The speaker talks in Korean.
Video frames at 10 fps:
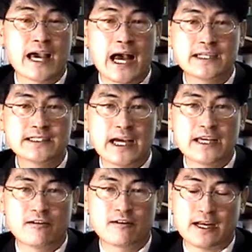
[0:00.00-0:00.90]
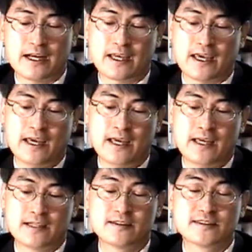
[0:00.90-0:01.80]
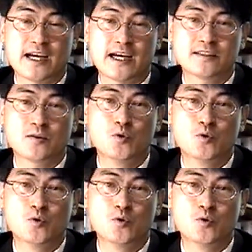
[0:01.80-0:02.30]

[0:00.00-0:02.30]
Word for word: 양자역학에 등장하는